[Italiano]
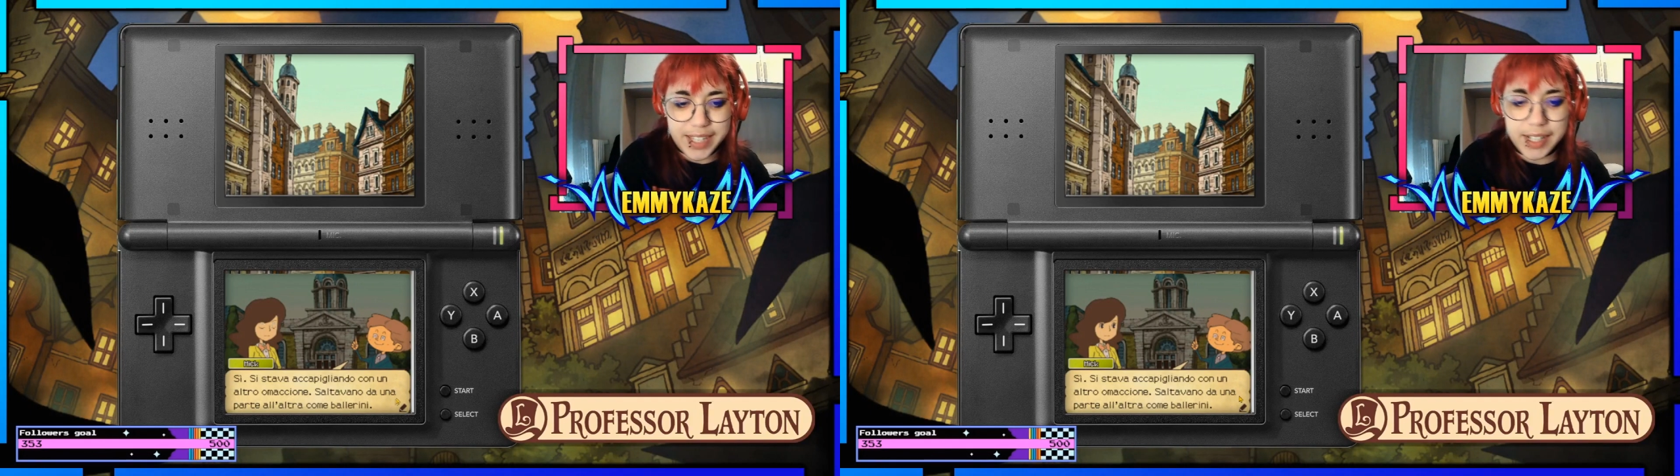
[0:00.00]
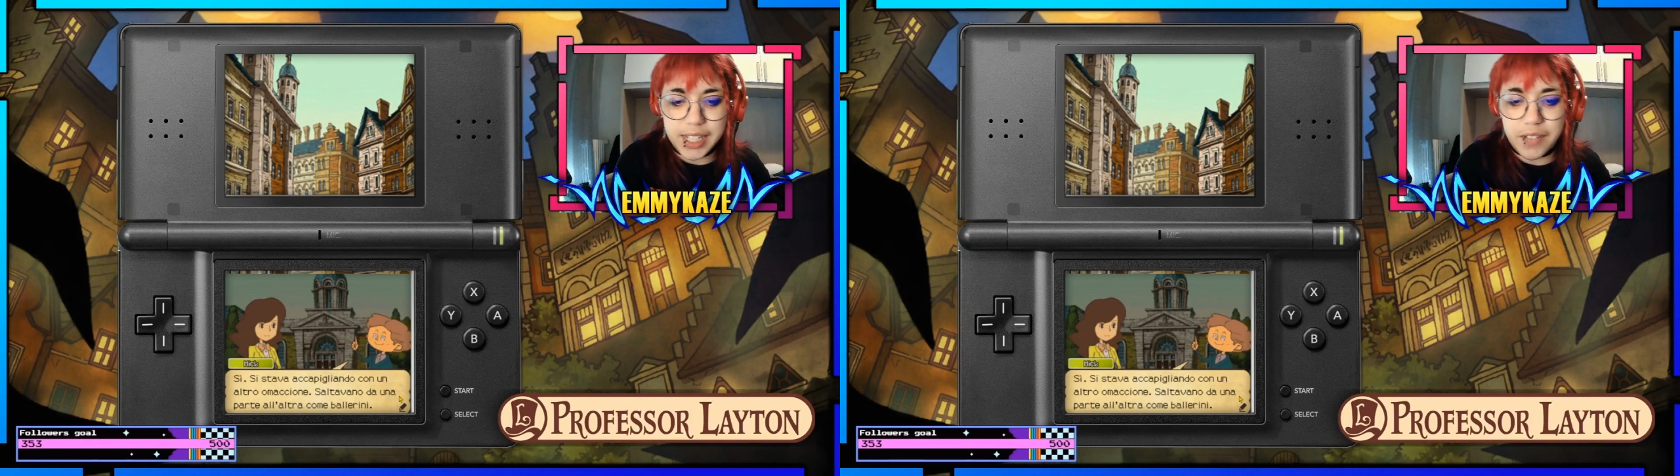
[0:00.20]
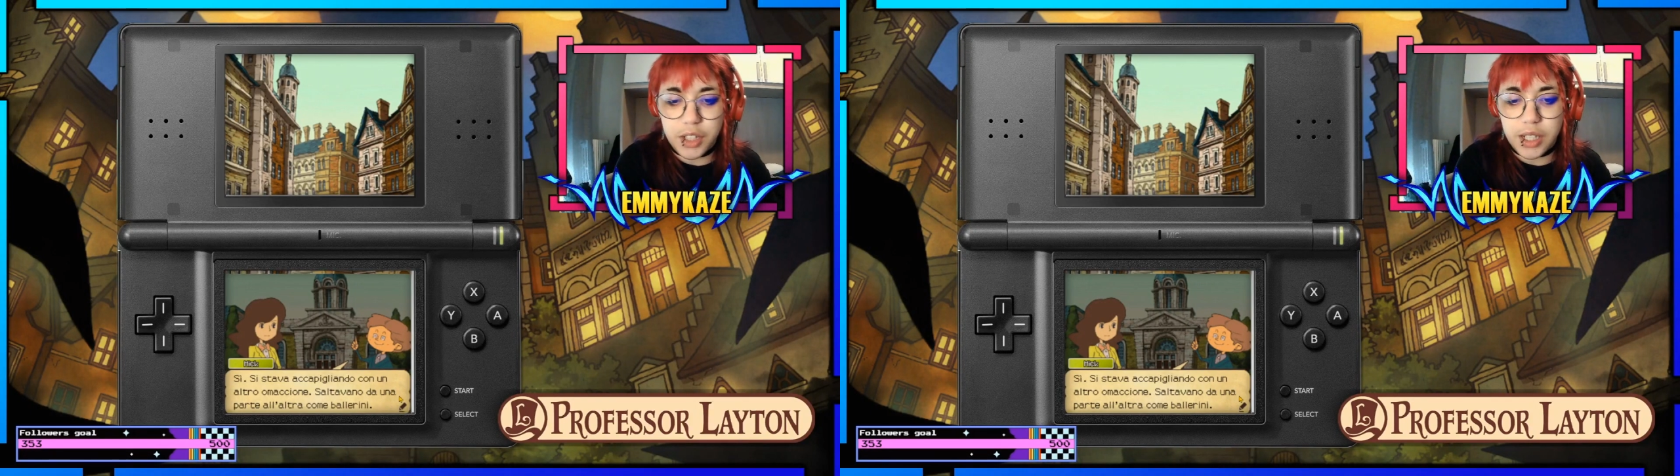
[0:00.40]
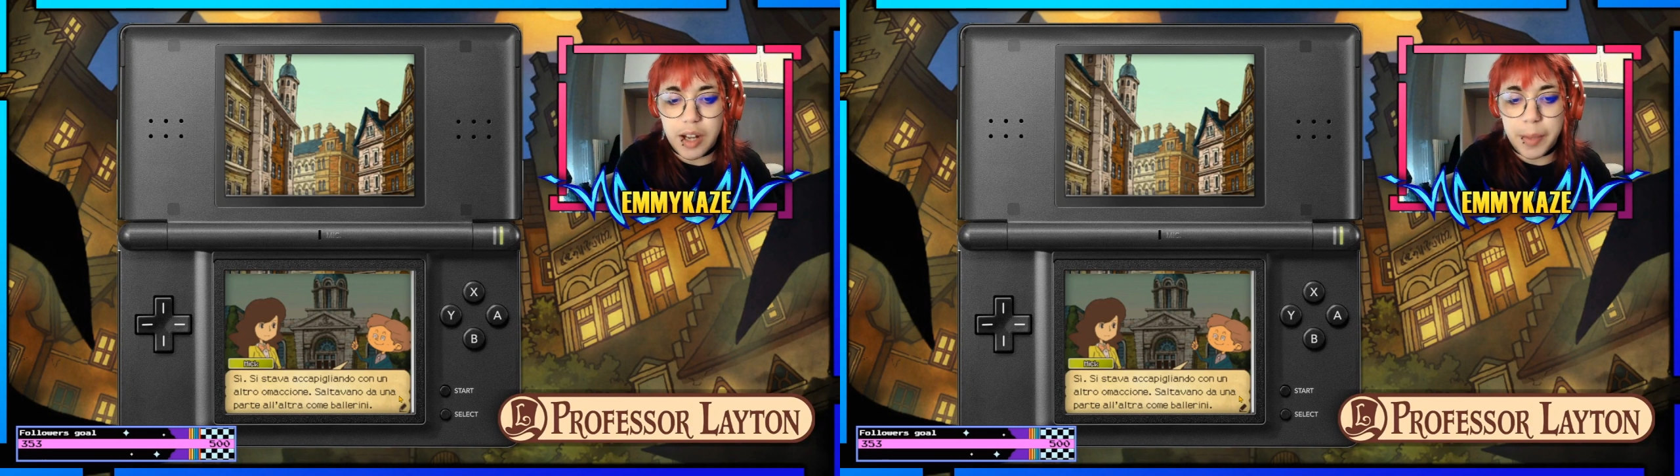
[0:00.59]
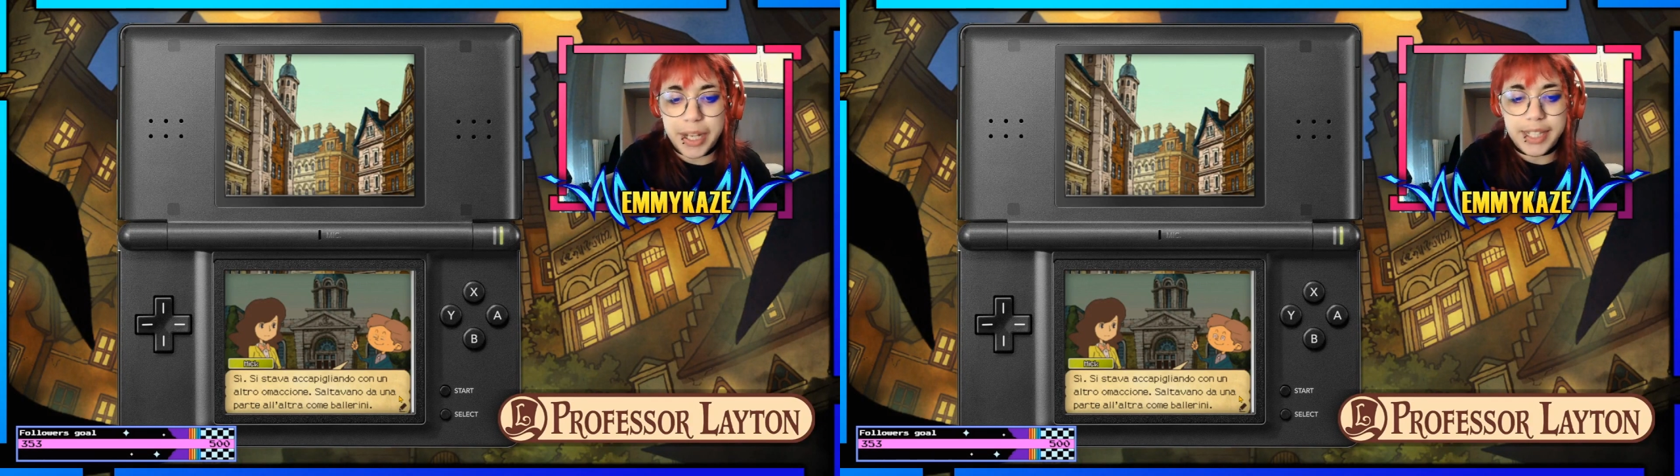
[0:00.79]
saltavano da
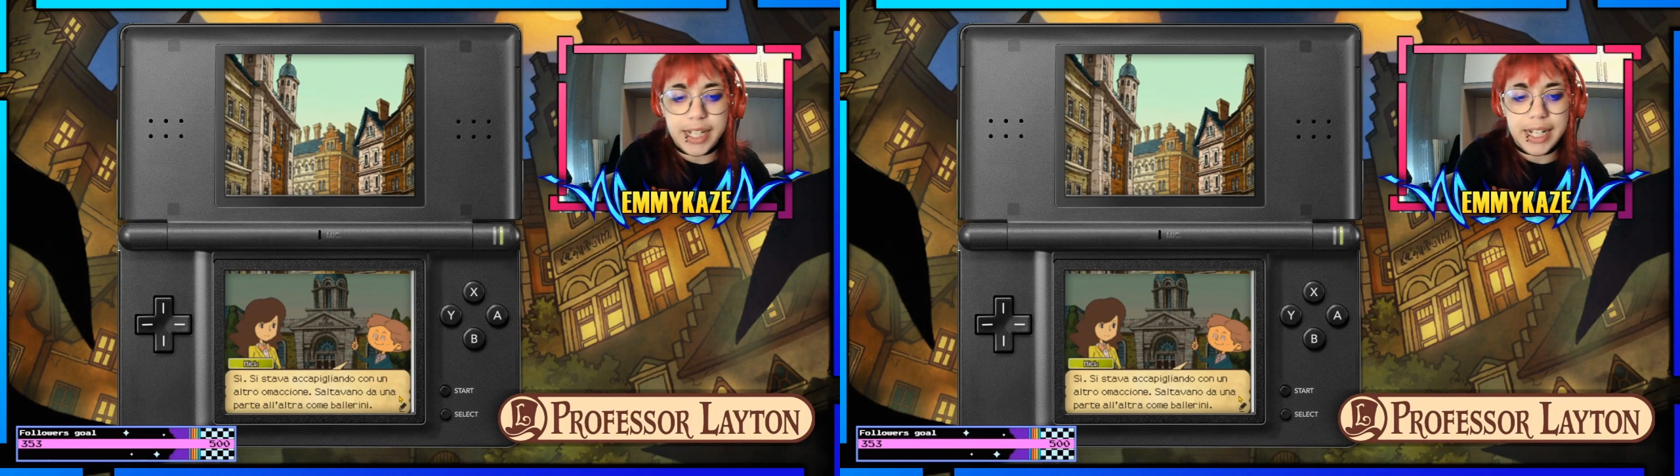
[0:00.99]
una parte